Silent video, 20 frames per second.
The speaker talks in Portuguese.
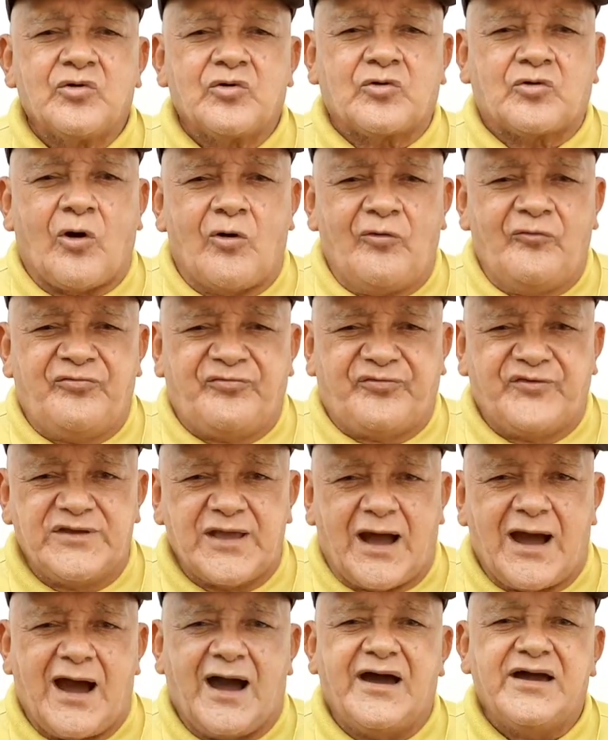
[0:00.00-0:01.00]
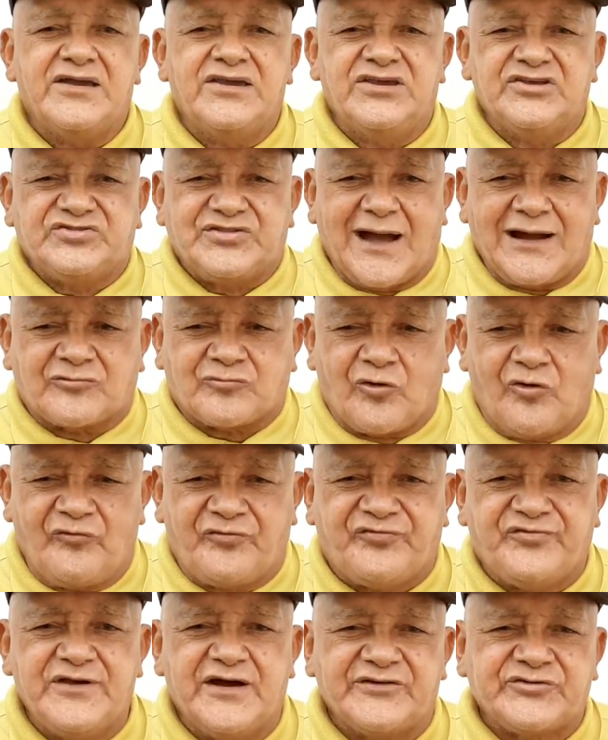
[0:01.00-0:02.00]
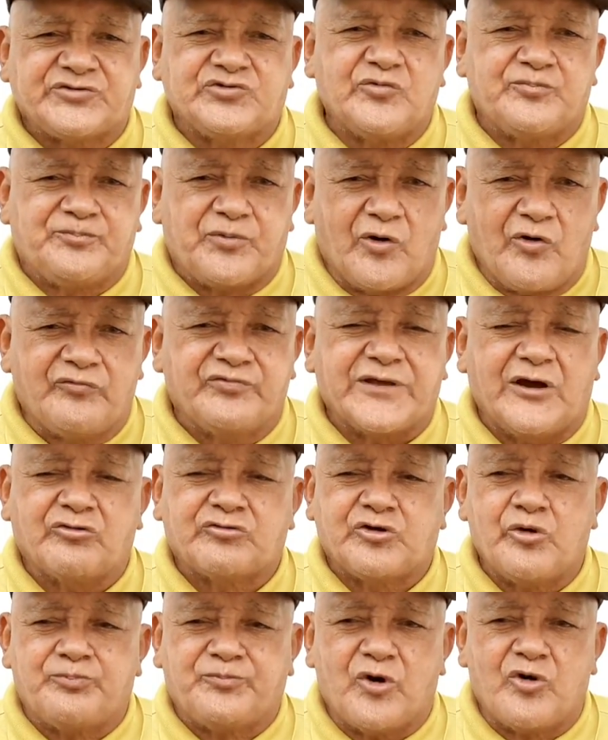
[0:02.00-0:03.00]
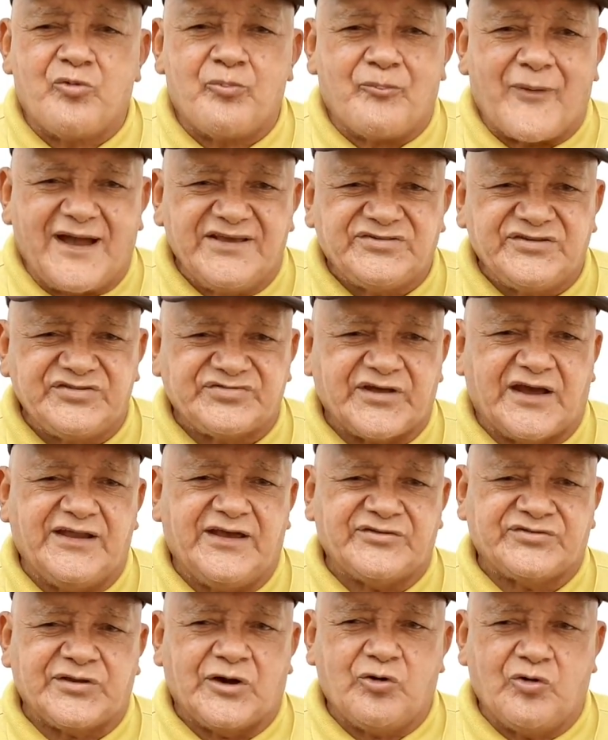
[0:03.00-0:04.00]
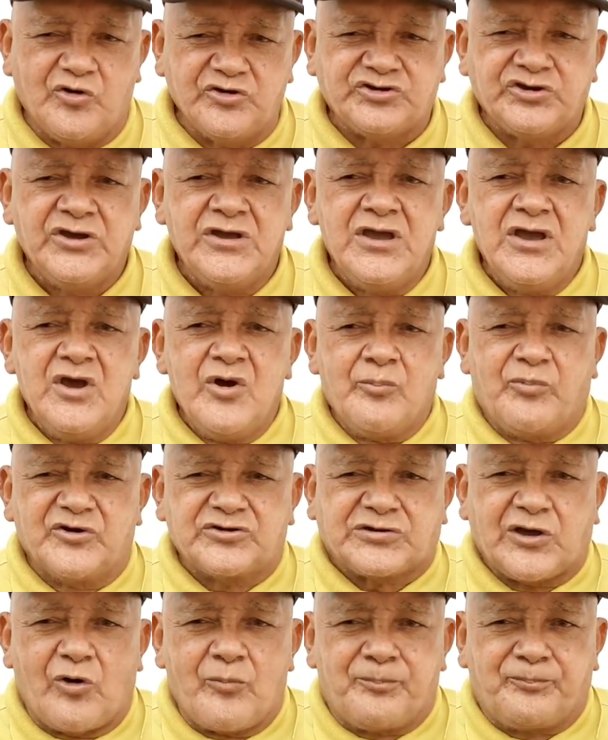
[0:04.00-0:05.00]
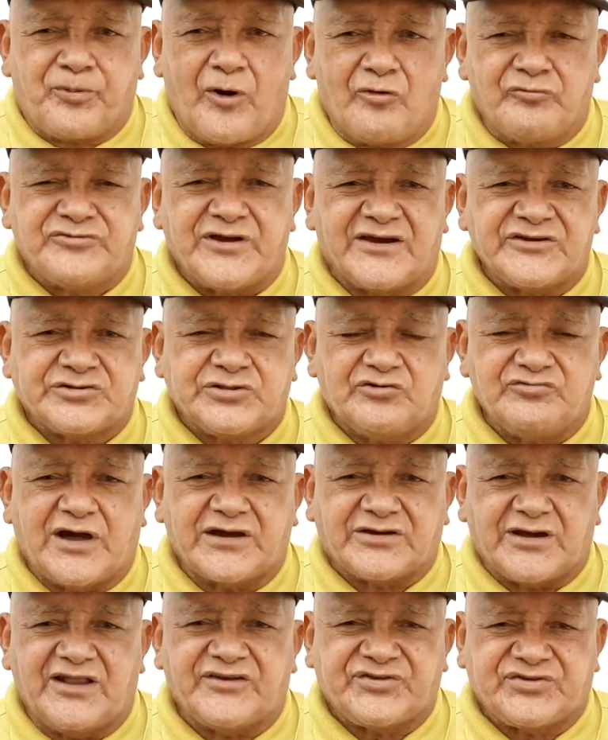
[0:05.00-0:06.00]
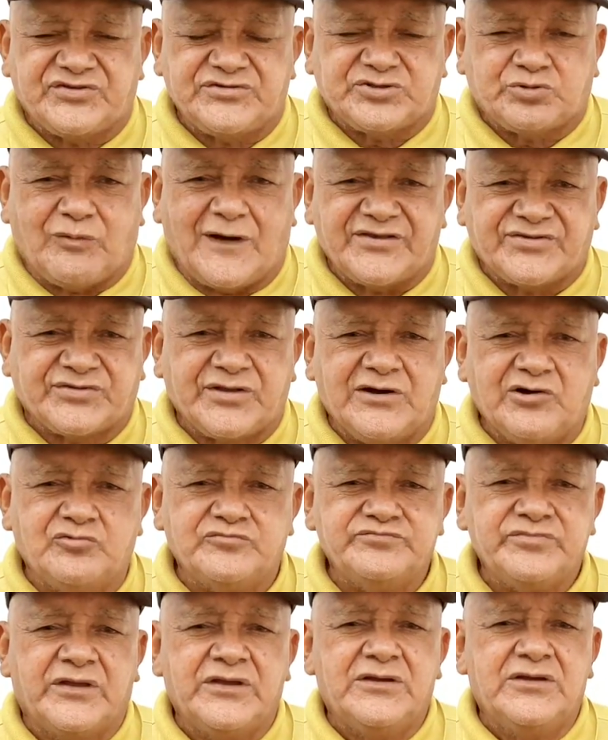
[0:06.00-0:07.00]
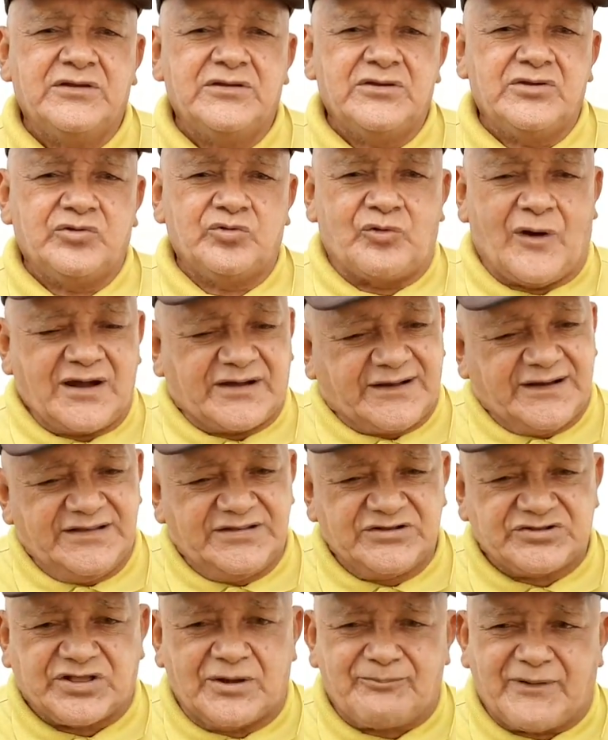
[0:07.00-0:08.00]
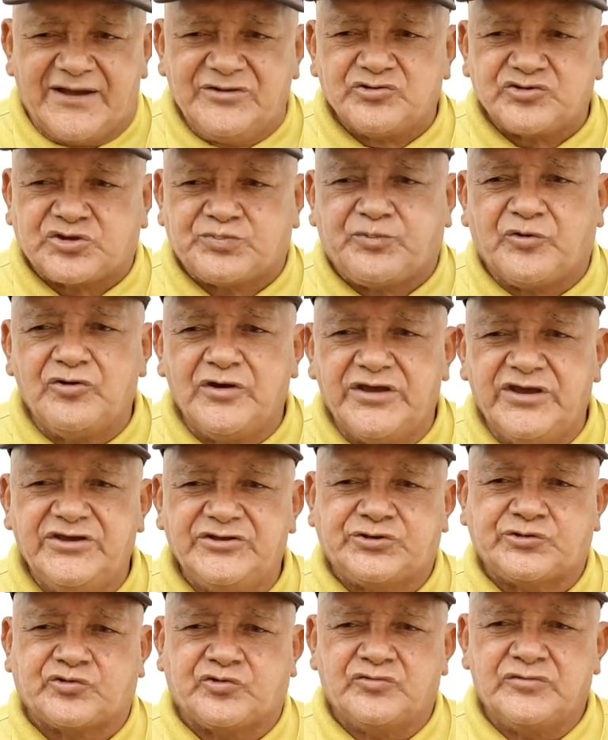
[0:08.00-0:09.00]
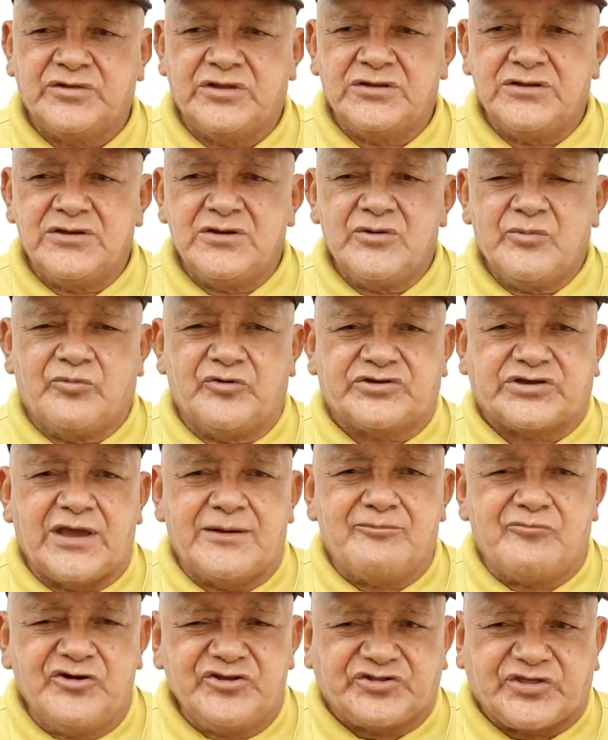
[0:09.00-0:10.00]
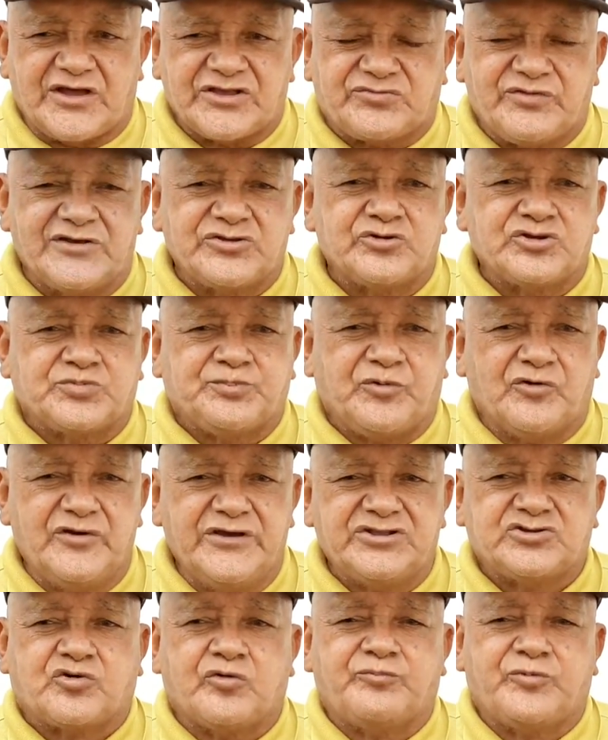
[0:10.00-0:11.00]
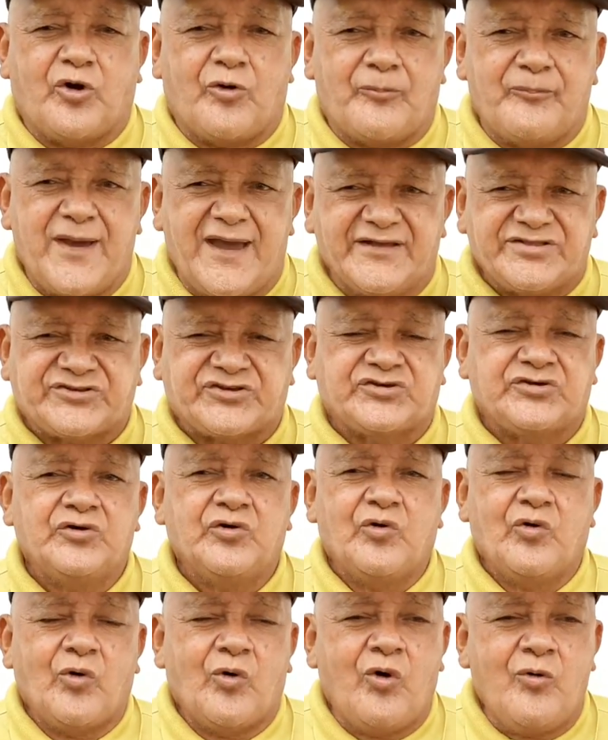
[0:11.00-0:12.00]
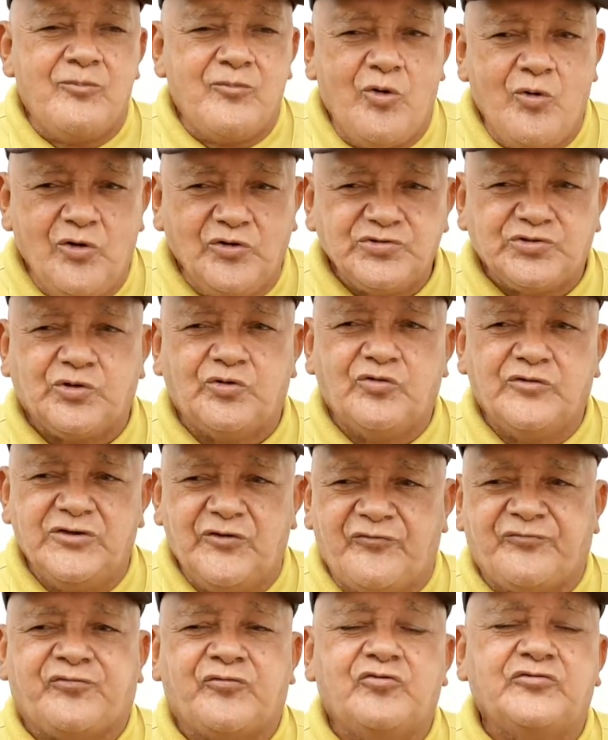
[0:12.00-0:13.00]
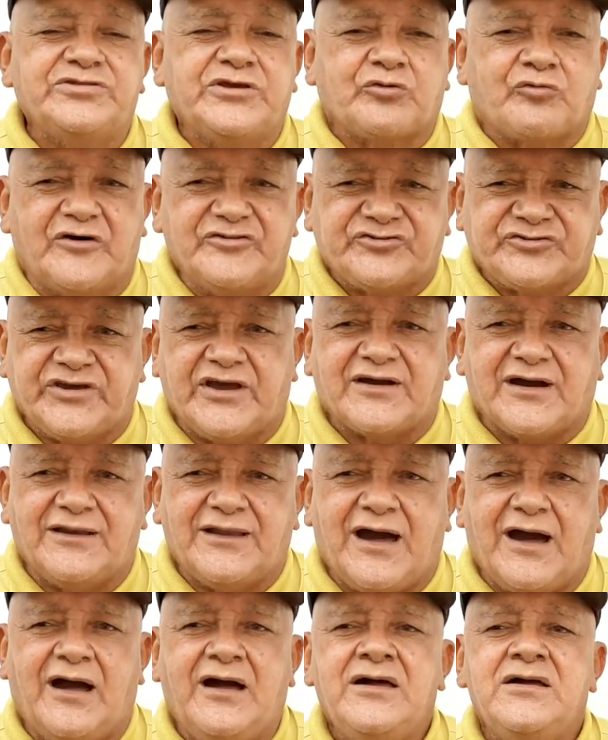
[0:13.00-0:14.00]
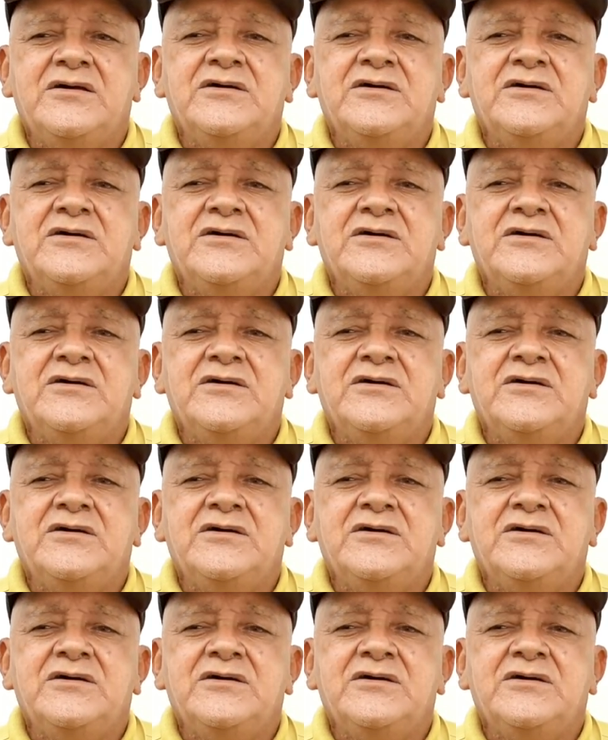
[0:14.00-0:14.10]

confiar e dar confiança ao povo, que é o que o povo mais interessa hoje, porque o povo já está naquela situação, não acredita mais nos políticos, porque muitas vezes os políticos prometem o mundo e o fundo, e quando chega lá,